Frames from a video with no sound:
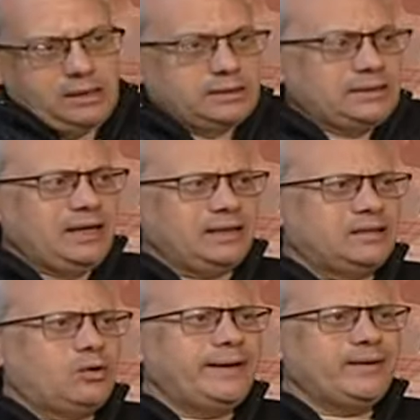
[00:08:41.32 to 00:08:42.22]
ده
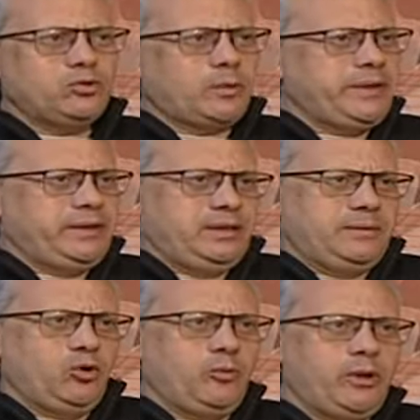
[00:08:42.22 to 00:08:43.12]
وارد وطبيعي
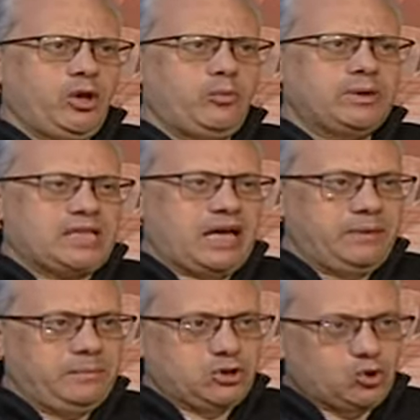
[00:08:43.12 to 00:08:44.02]
لانهم ان هم
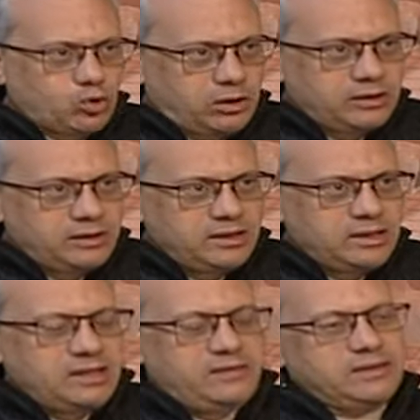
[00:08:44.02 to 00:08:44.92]
اصحاب المشروع
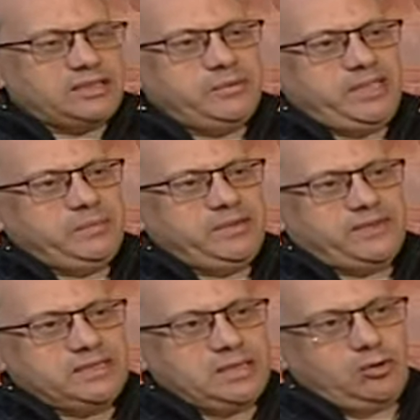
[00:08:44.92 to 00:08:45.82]
فطبيعي
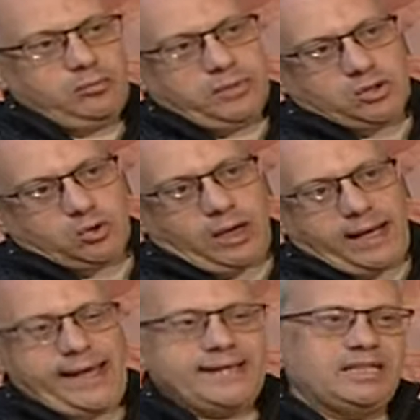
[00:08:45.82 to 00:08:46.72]
بيفصلوا المشروع
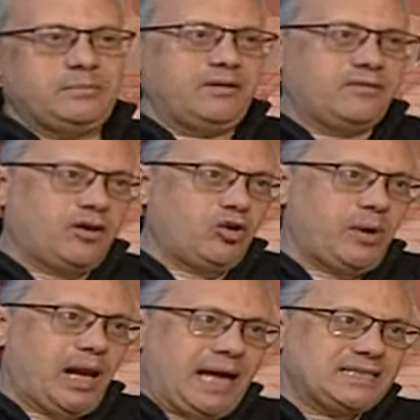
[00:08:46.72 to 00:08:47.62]
على حسب
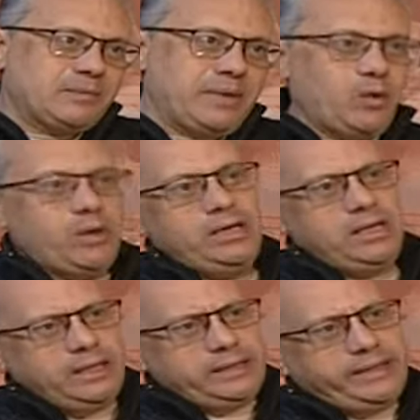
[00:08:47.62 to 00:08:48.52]
افكارهم على حسب هوا
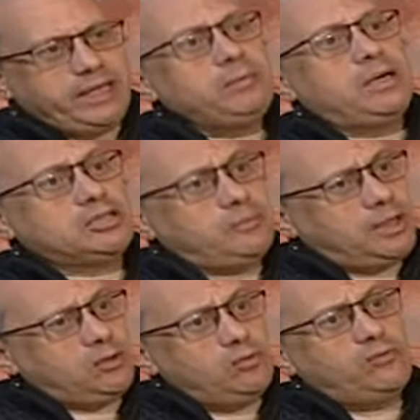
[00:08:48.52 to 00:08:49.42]
النجم
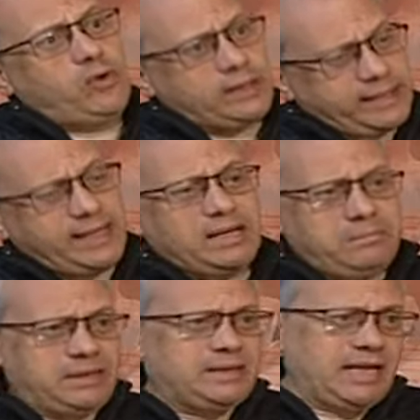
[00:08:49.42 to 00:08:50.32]
اعتباره في وقتها
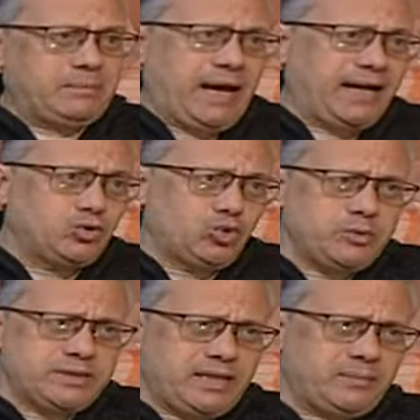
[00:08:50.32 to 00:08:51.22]
كان بدر لام احد
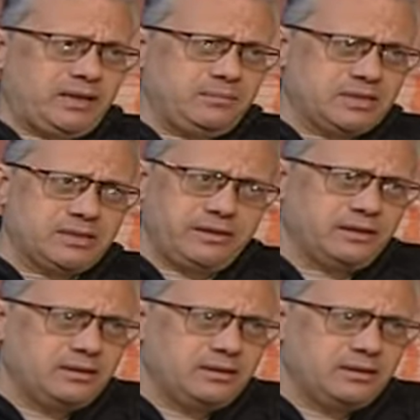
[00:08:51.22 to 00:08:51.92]
نجوم السينما المصريه آه.